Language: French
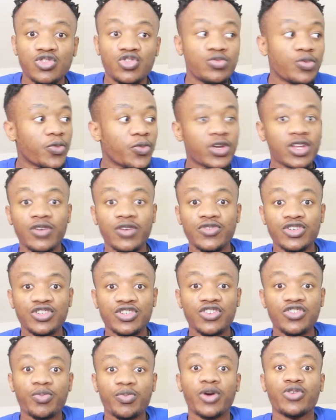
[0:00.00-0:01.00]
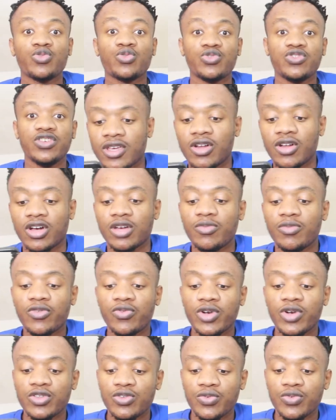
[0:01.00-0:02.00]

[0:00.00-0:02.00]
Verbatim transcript: Du moment qu'il est affiché, c'est pas un souci. Alors, il m'a envoyé